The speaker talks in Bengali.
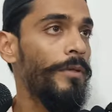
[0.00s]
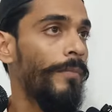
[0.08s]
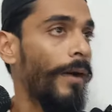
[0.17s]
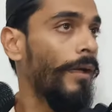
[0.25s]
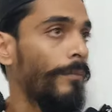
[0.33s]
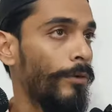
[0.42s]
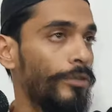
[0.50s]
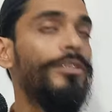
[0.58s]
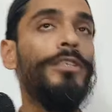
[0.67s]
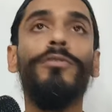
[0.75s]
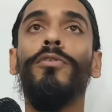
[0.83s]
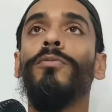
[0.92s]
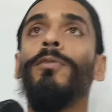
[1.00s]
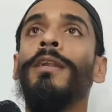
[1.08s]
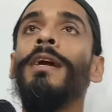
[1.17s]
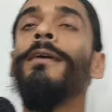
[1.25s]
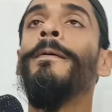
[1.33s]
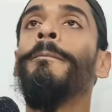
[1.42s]
আমি বরদাস্ত করব
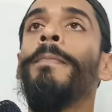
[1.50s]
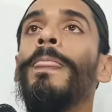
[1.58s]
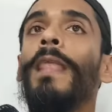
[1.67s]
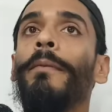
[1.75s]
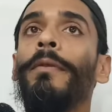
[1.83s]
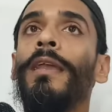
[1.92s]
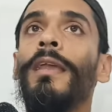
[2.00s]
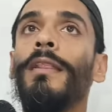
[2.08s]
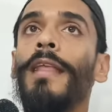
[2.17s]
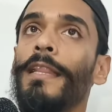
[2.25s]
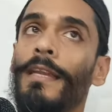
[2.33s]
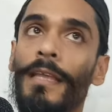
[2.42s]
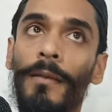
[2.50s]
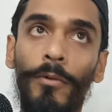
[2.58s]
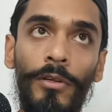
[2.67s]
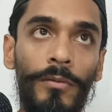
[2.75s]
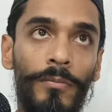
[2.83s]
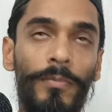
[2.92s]
না আমি তাদেরকে
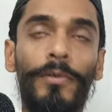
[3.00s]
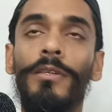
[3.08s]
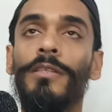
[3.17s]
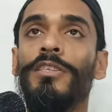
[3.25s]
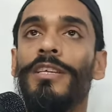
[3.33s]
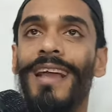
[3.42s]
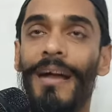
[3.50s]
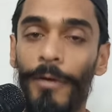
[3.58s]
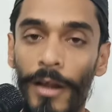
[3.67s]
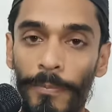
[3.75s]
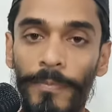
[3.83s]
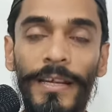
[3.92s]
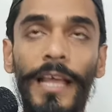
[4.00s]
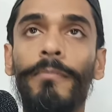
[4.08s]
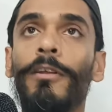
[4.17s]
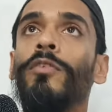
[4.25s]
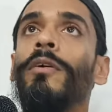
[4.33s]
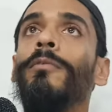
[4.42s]
বল বলছি আবার আপনি
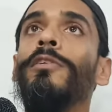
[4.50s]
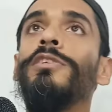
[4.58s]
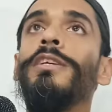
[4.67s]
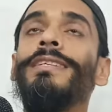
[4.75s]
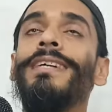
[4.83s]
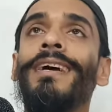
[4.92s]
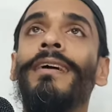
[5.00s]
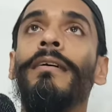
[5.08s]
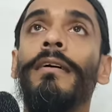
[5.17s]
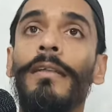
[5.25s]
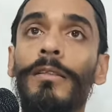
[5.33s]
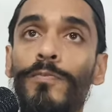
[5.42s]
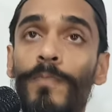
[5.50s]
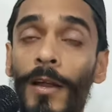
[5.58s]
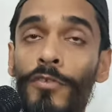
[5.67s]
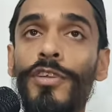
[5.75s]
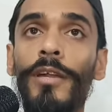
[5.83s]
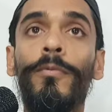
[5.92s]
মিডিয়ার মাধ্যমে বলছি যারা
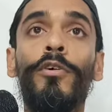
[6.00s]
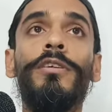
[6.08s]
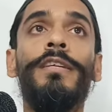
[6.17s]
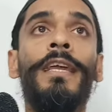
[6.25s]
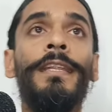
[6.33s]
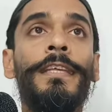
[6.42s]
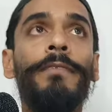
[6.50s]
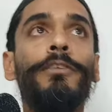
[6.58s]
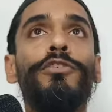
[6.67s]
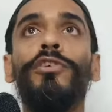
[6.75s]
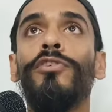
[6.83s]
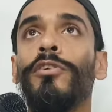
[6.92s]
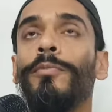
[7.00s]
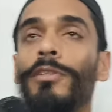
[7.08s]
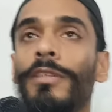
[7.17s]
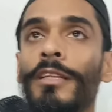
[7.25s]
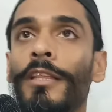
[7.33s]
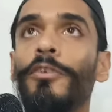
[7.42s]
মানুষের ভোট নিয়ে নির্বাচিত
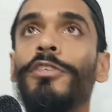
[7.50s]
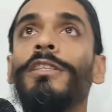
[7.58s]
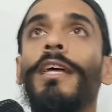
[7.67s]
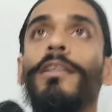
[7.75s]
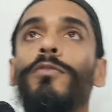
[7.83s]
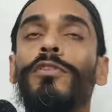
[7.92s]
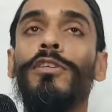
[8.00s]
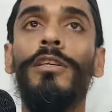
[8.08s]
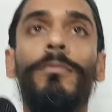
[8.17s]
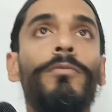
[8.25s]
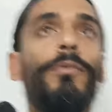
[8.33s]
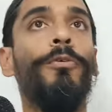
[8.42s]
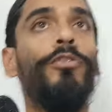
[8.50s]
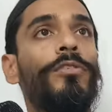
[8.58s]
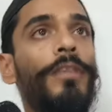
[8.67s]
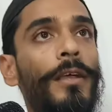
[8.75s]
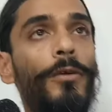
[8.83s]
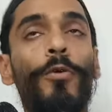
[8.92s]
জনপ্রতিনিধি হয়েছেন তাদের উদ্দেশ্যে বলব
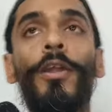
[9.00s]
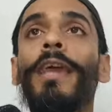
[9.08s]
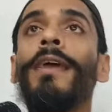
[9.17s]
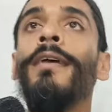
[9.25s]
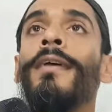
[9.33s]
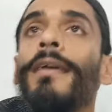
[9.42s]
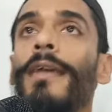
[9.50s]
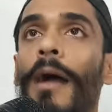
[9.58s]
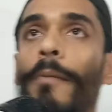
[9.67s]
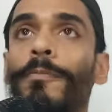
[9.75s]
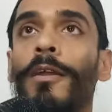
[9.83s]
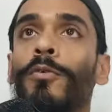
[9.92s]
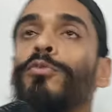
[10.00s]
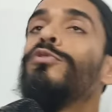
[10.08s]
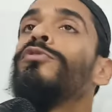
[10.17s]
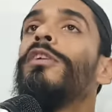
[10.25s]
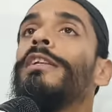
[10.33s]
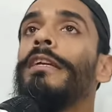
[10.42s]
পদত্যাগ করে আপনার
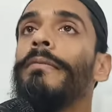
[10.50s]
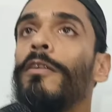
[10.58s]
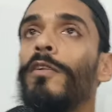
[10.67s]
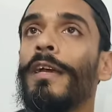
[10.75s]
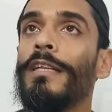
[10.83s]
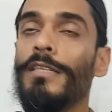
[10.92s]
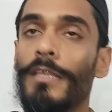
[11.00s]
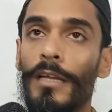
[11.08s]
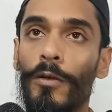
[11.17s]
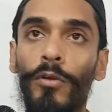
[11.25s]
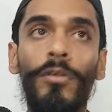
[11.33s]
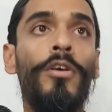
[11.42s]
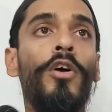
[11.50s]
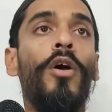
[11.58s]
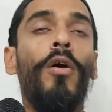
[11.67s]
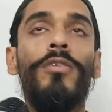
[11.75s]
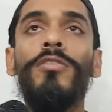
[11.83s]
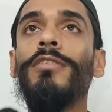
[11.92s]
নতুন দল যেটা ভালো লেগেছে সেটা করুন
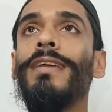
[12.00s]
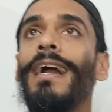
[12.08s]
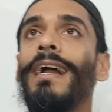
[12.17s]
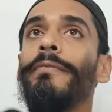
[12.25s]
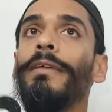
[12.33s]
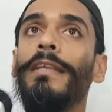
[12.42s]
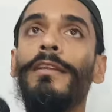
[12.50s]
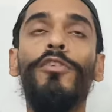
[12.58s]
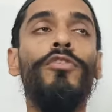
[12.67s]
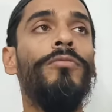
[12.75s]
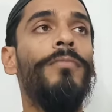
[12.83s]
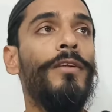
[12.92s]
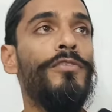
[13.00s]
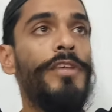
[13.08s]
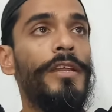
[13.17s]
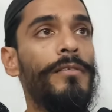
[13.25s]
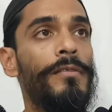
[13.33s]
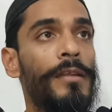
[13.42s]
অন্যথায় আগামী দিন কিন্তু
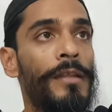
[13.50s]
মানুষের